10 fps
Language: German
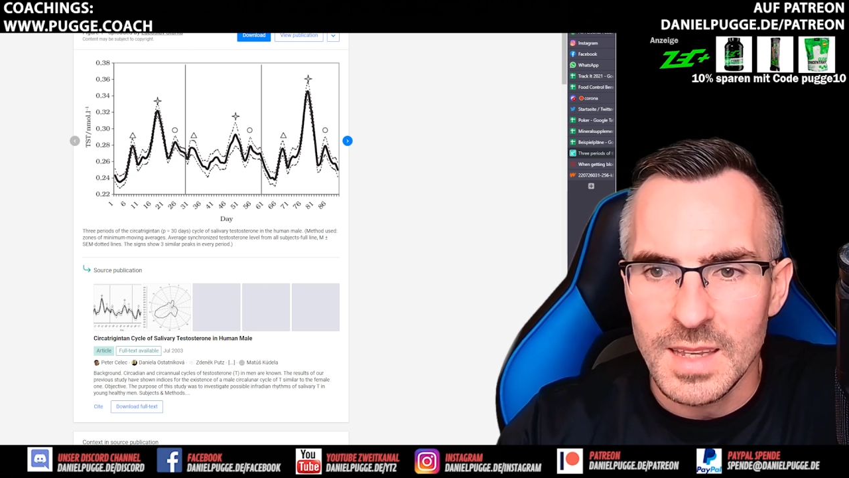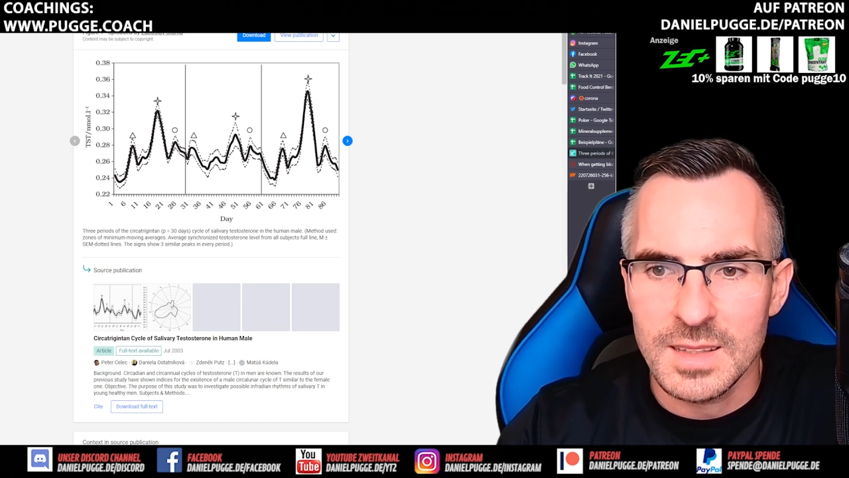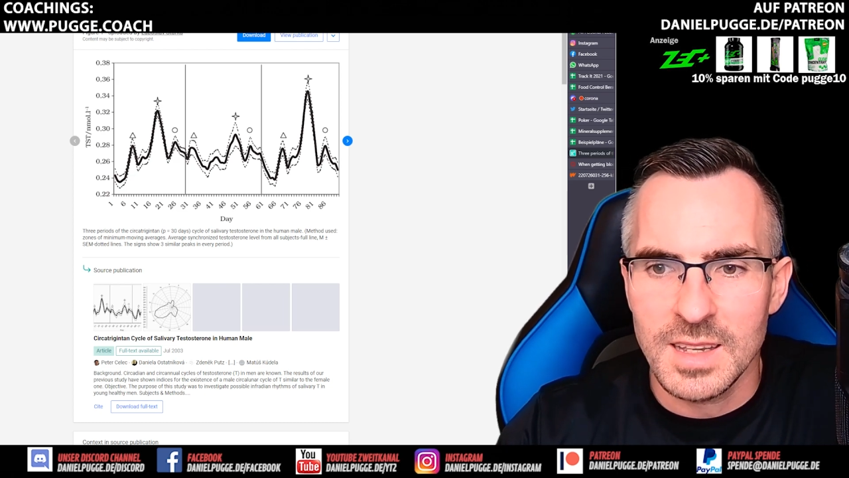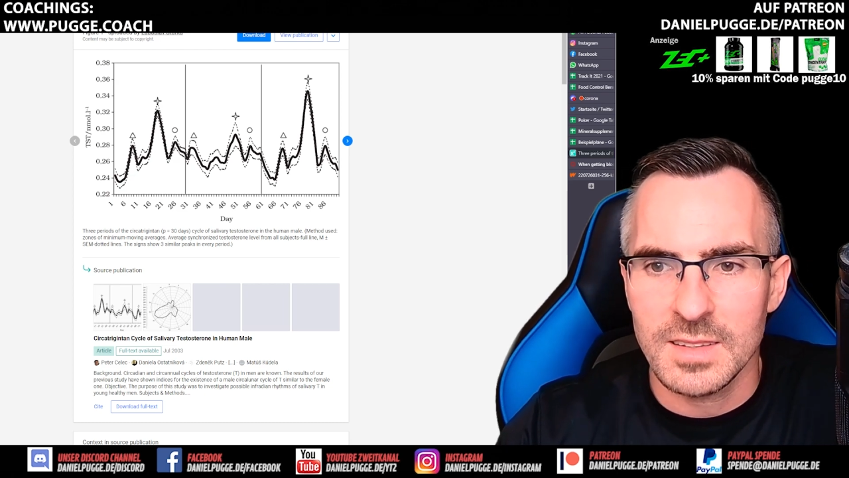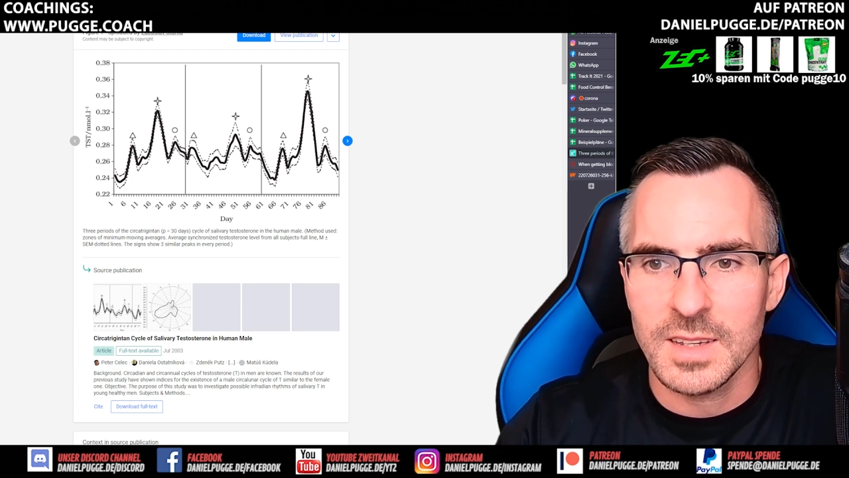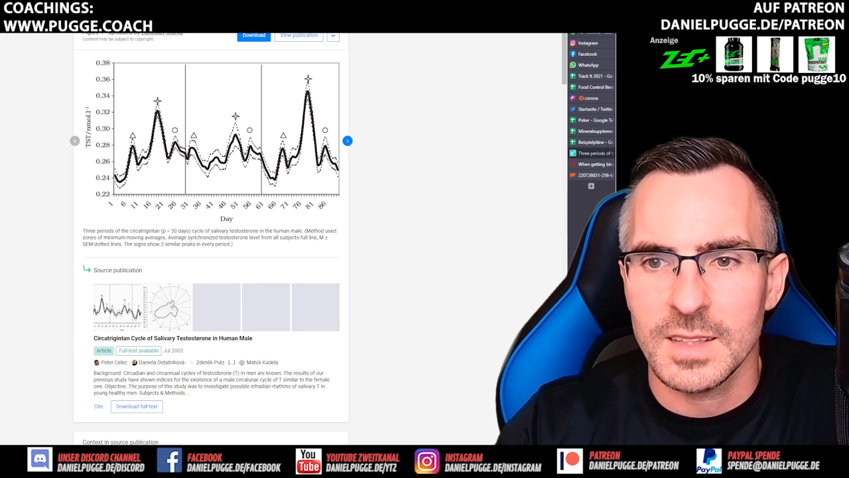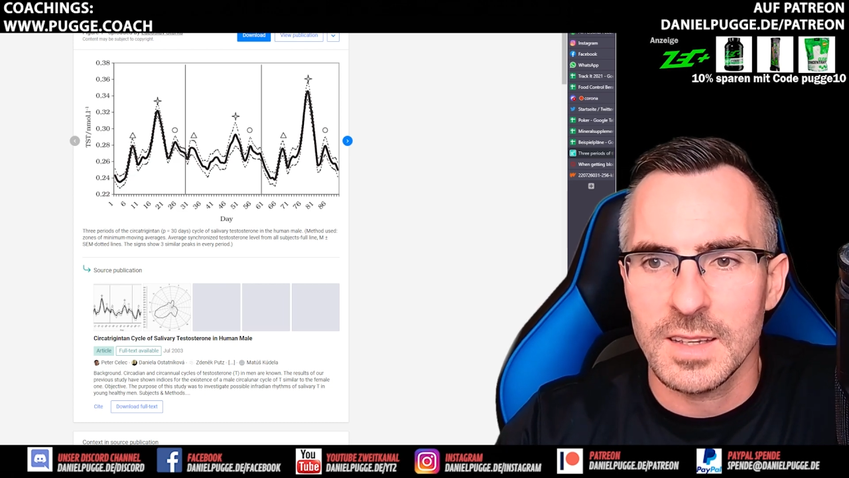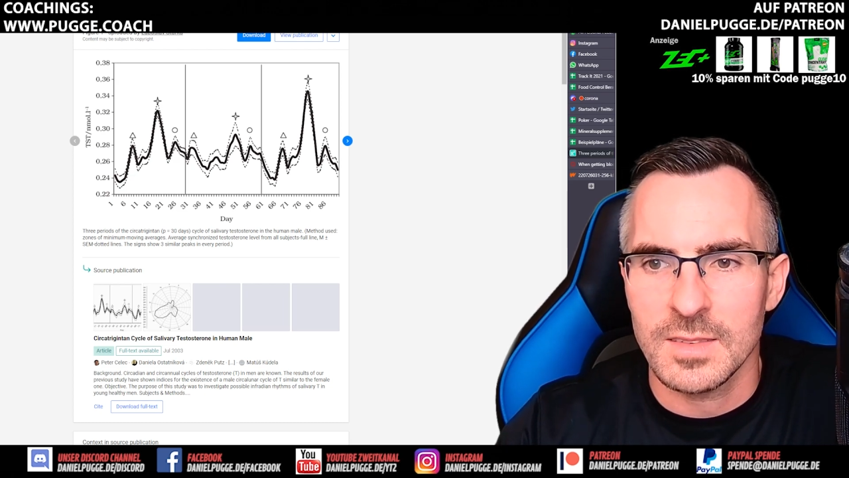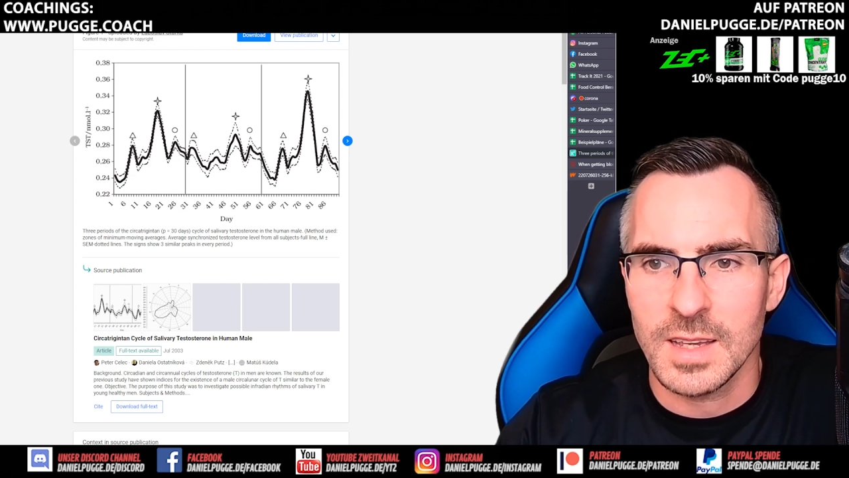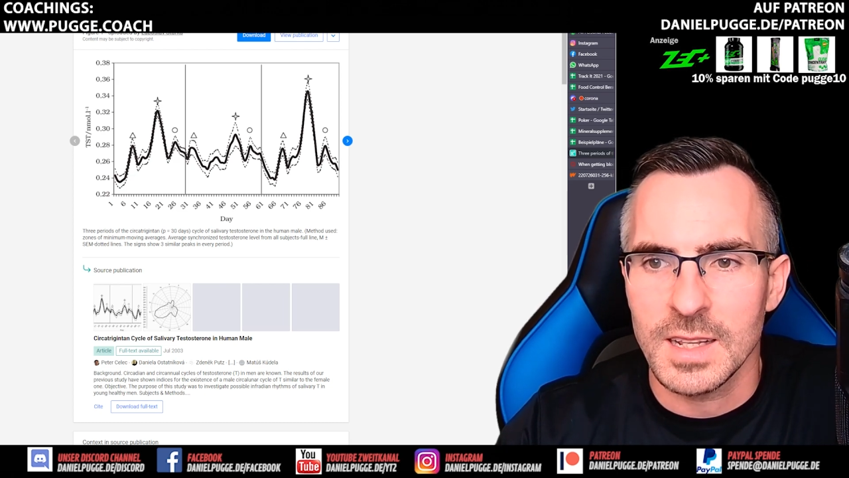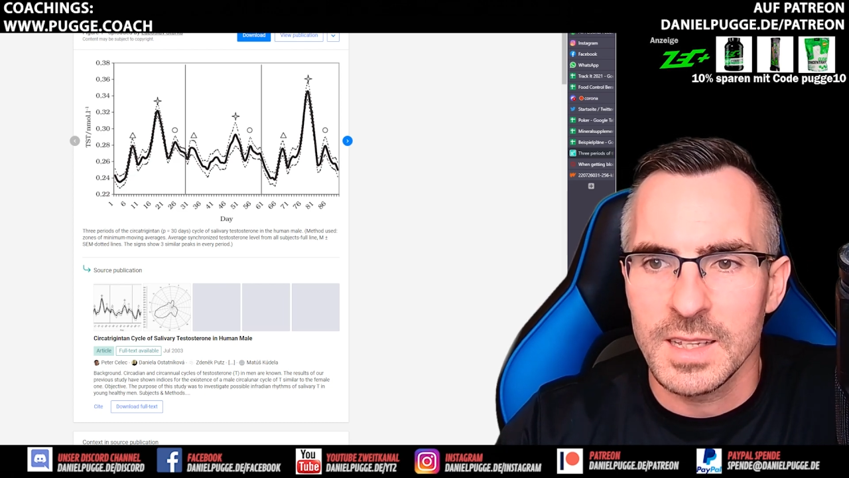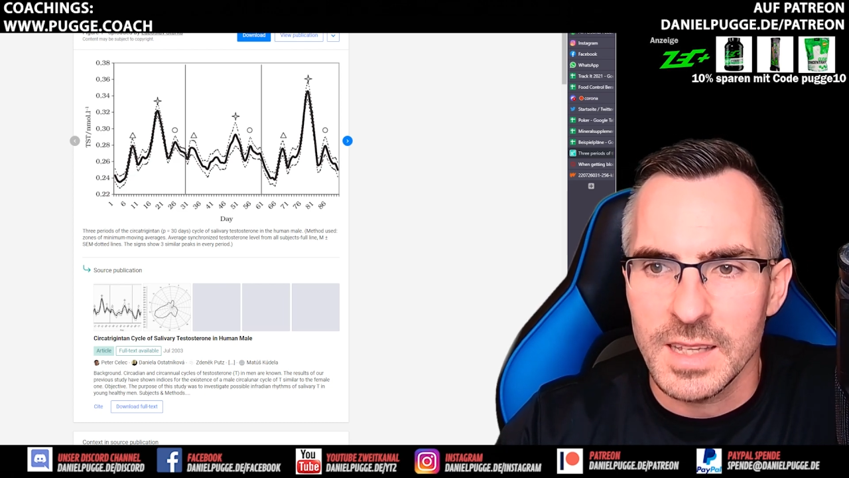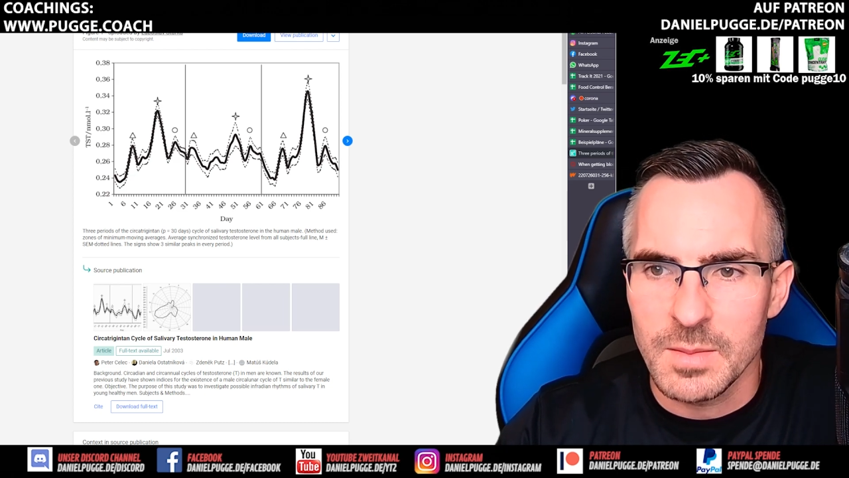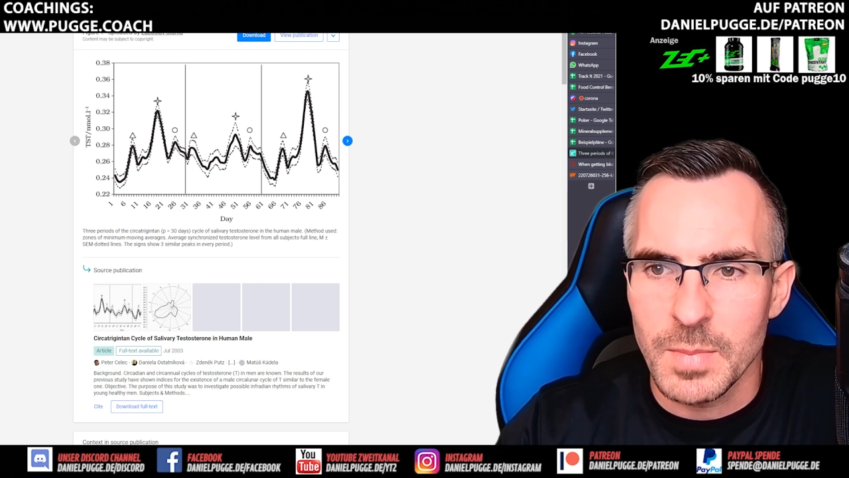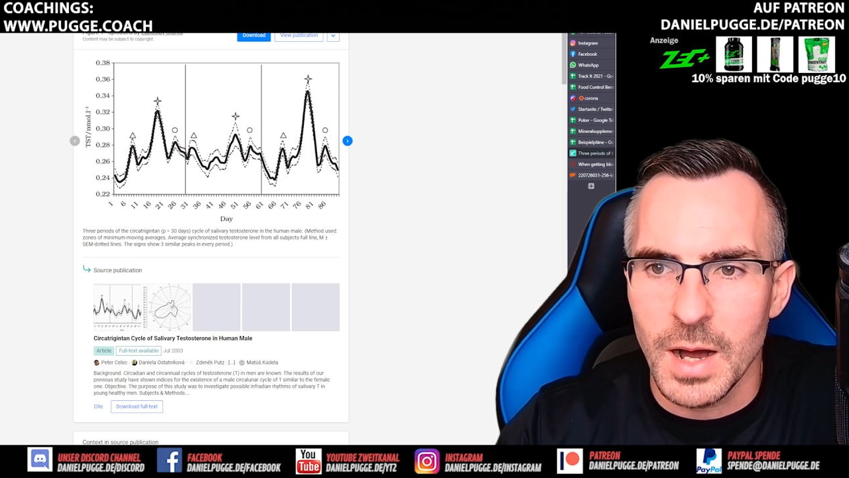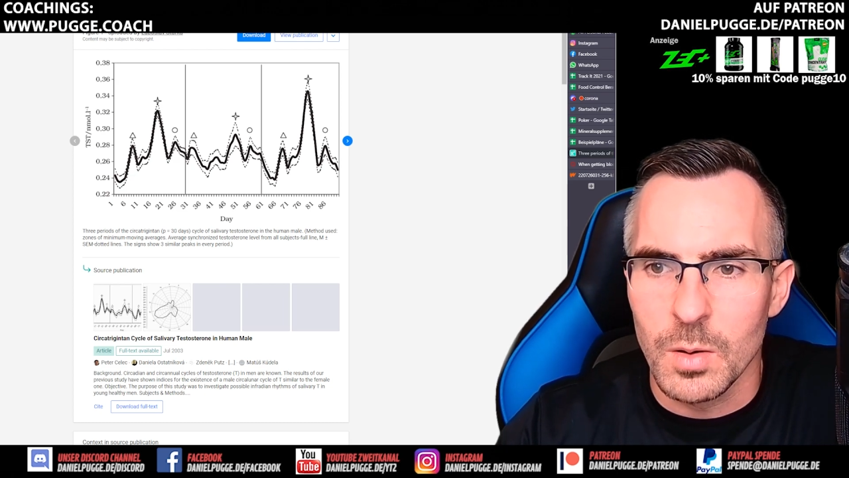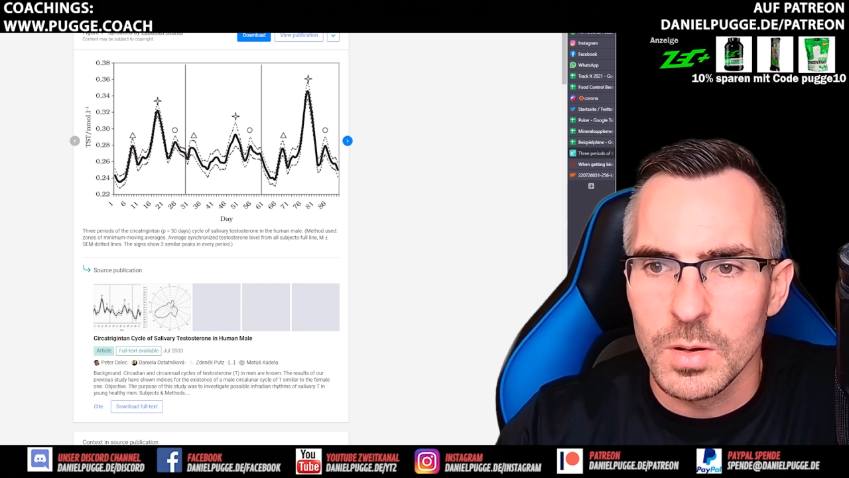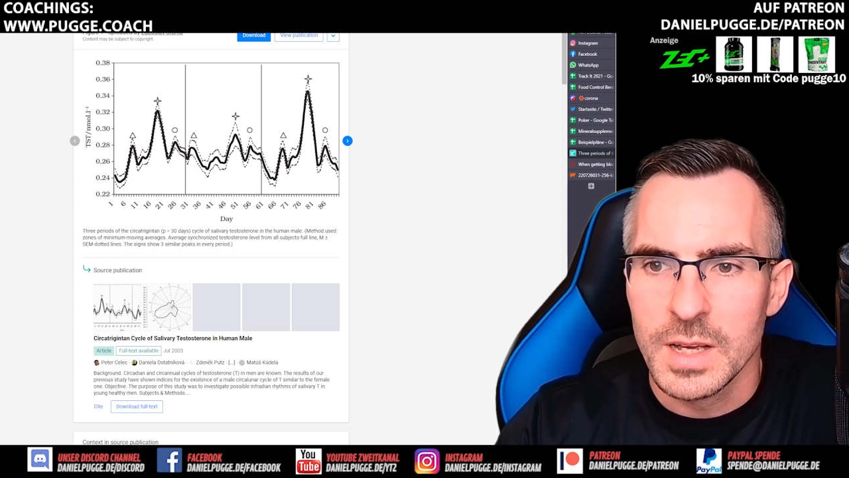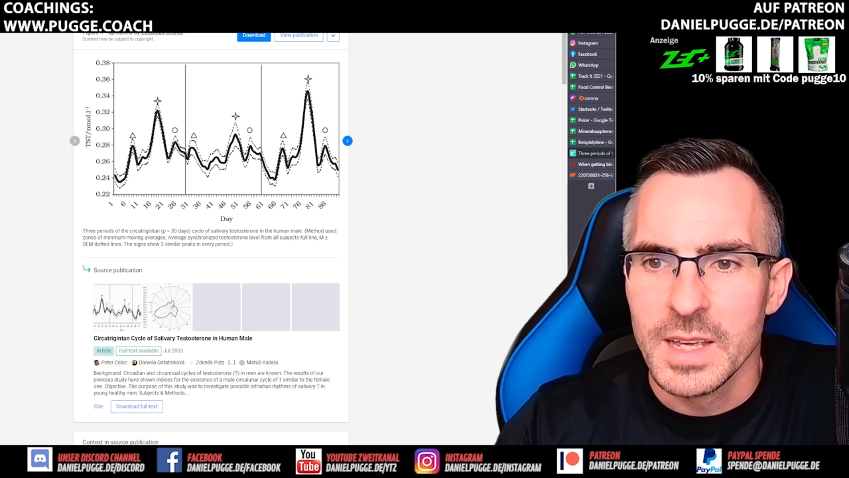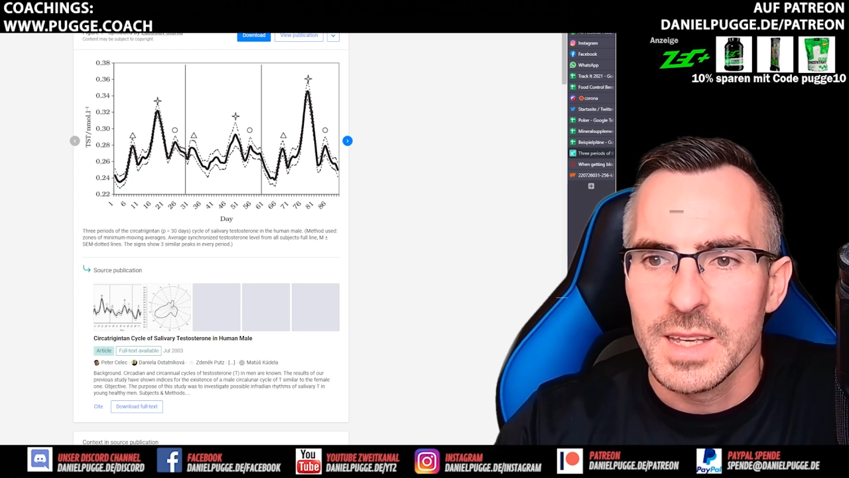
dass er tatsächlich eben auch